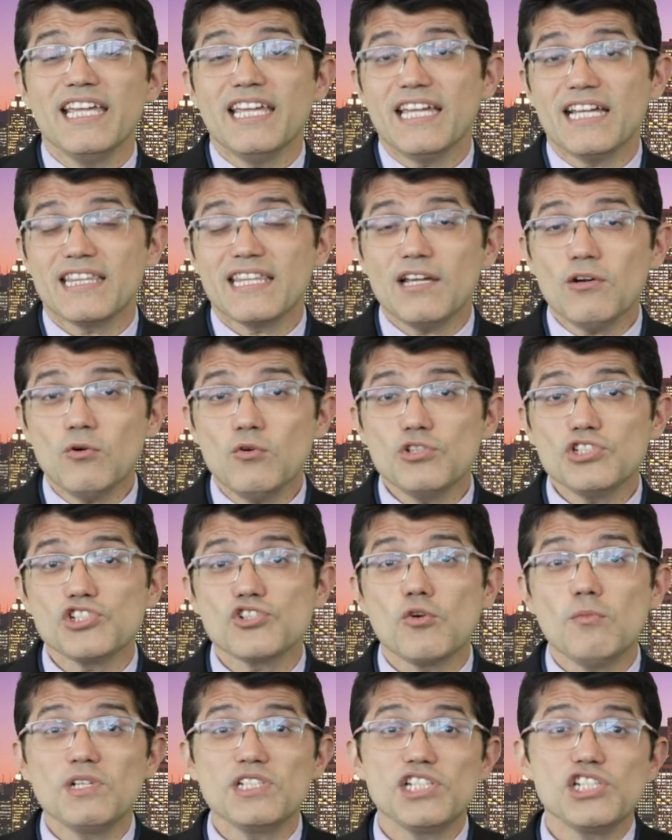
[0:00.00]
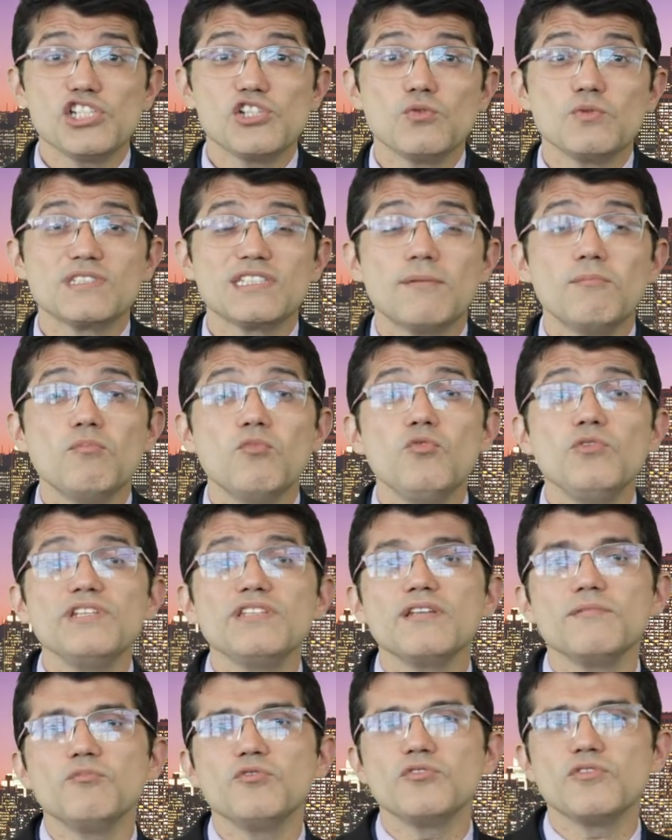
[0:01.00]
E até hoje, como a gente usa
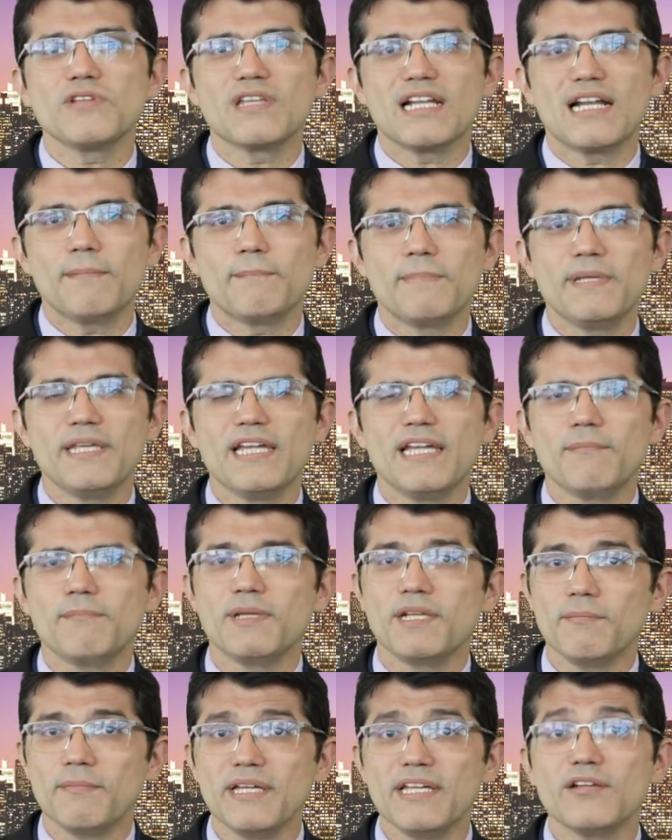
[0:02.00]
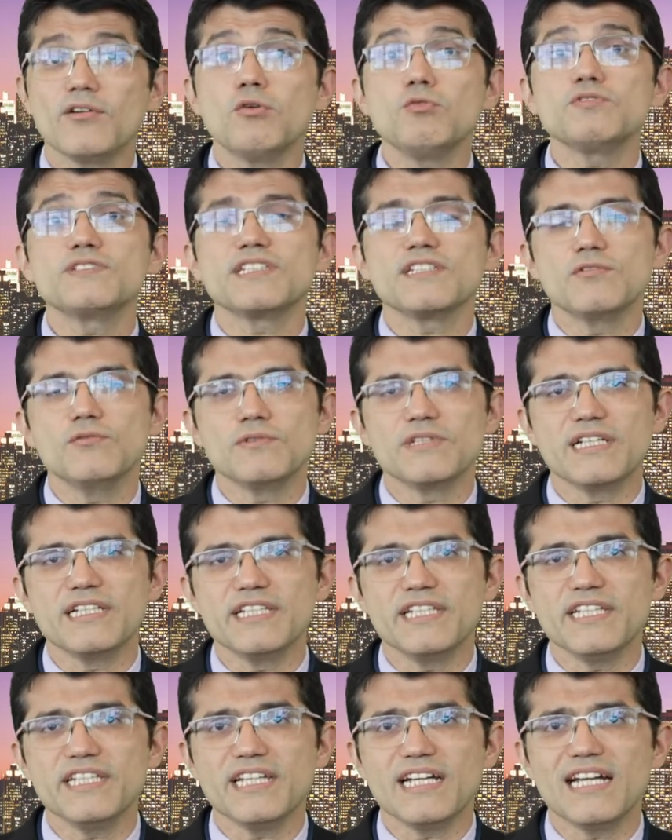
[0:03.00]
muito imunoterapia em primeira ou segunda
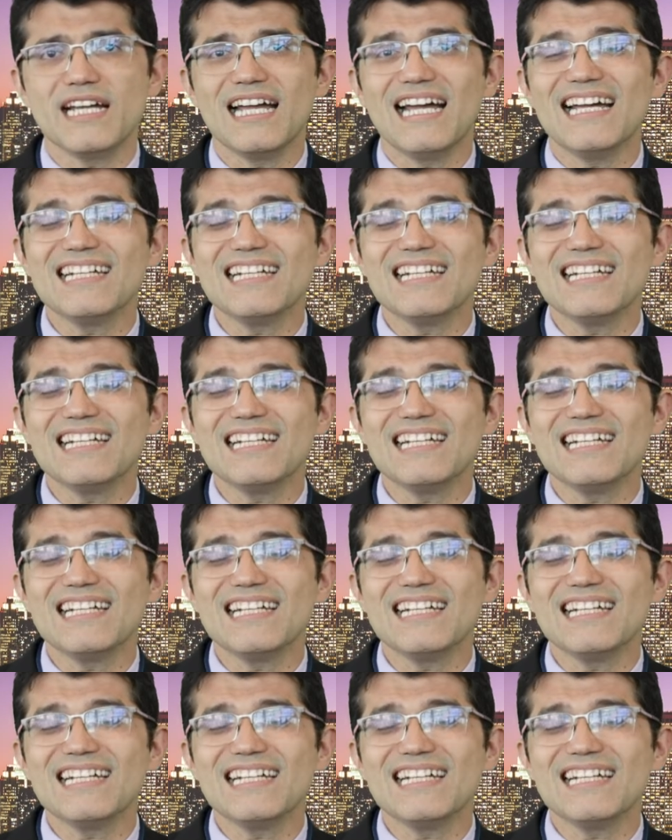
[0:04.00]
linha,